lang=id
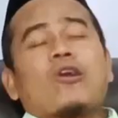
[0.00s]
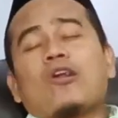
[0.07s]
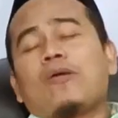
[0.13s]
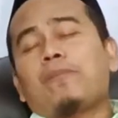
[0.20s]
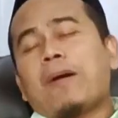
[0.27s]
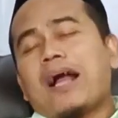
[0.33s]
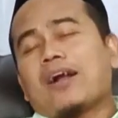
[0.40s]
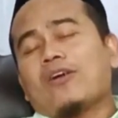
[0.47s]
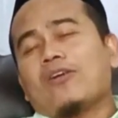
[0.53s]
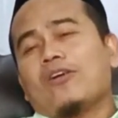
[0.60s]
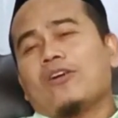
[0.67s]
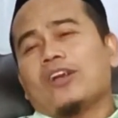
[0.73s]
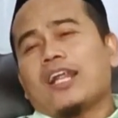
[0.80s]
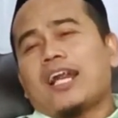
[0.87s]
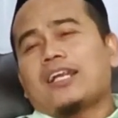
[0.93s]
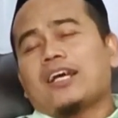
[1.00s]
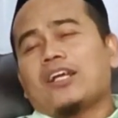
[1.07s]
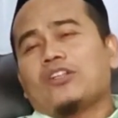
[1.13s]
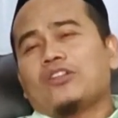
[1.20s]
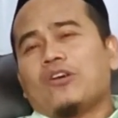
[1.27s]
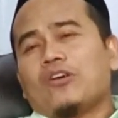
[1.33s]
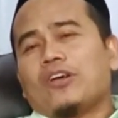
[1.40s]
ono
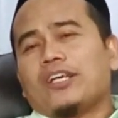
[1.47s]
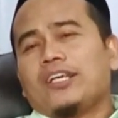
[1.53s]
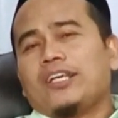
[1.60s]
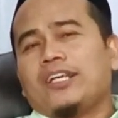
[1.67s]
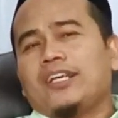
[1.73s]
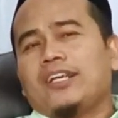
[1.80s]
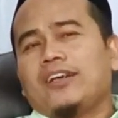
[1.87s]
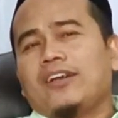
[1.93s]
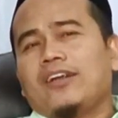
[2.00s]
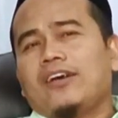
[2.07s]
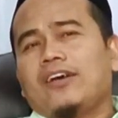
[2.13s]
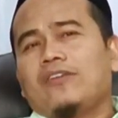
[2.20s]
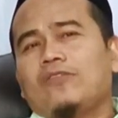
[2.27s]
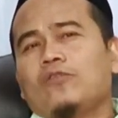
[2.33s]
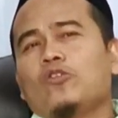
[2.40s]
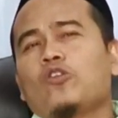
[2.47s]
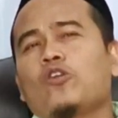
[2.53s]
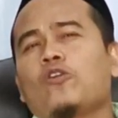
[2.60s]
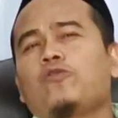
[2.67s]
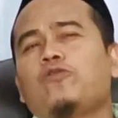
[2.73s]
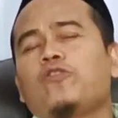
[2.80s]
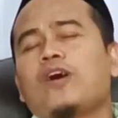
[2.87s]
panggonan zohir,
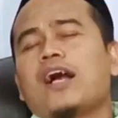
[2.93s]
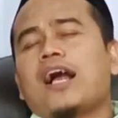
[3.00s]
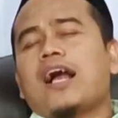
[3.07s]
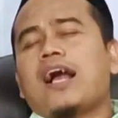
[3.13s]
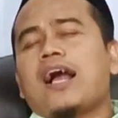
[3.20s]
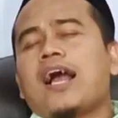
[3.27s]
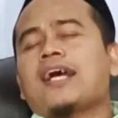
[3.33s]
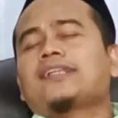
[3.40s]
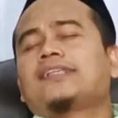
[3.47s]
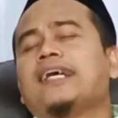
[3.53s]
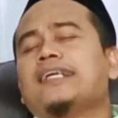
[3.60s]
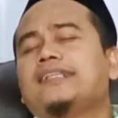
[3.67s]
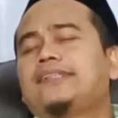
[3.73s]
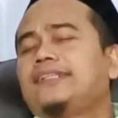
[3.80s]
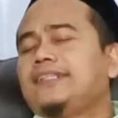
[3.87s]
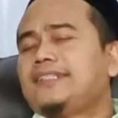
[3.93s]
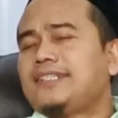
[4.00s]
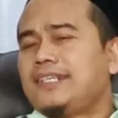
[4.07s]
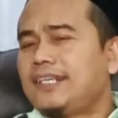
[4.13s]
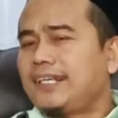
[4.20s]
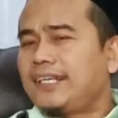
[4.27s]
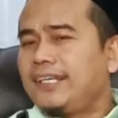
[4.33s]
wukuf ada di
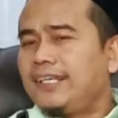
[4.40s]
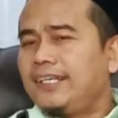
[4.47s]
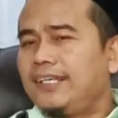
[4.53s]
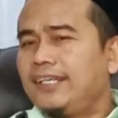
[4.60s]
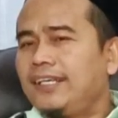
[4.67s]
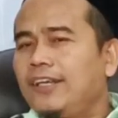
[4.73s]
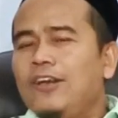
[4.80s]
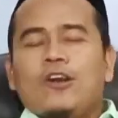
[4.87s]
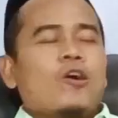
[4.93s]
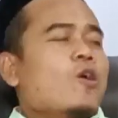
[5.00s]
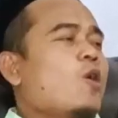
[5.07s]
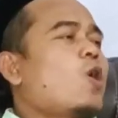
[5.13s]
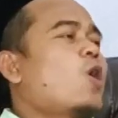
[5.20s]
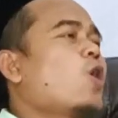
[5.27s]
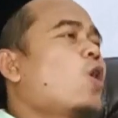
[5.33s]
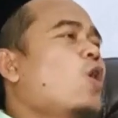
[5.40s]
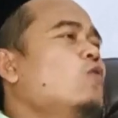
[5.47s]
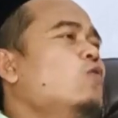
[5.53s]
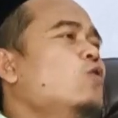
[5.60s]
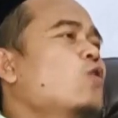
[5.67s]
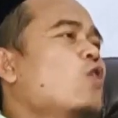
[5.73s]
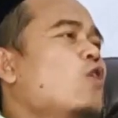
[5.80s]
jenenge,
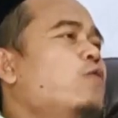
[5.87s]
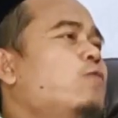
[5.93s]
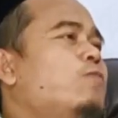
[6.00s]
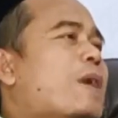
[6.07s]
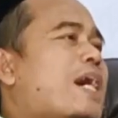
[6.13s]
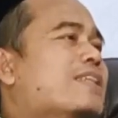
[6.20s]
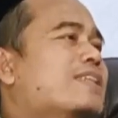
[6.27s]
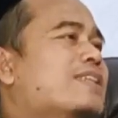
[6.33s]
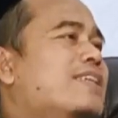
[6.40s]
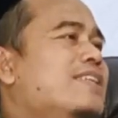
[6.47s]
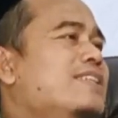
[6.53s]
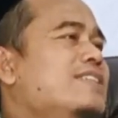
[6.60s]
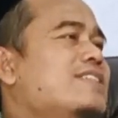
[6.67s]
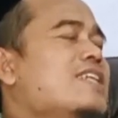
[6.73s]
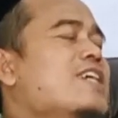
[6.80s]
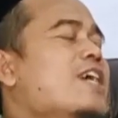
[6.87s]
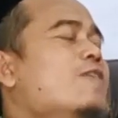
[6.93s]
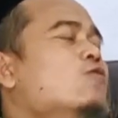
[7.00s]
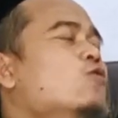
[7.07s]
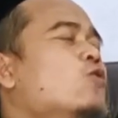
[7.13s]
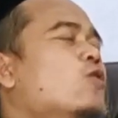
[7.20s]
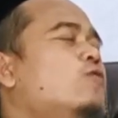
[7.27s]
ono wukuf batin jenenge
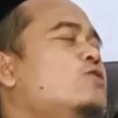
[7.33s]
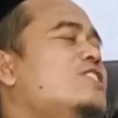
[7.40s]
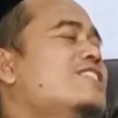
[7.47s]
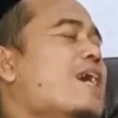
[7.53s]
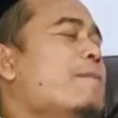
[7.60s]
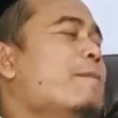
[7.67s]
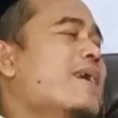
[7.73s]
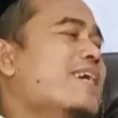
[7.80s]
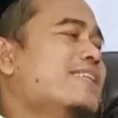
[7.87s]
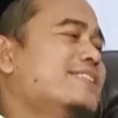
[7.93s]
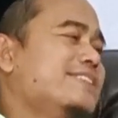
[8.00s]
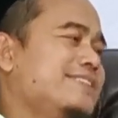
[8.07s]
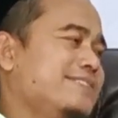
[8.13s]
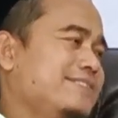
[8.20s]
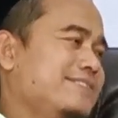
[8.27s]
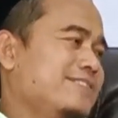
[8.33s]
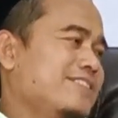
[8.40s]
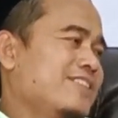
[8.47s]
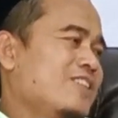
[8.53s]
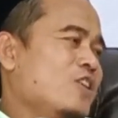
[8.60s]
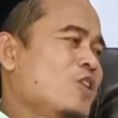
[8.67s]
wukuf zamani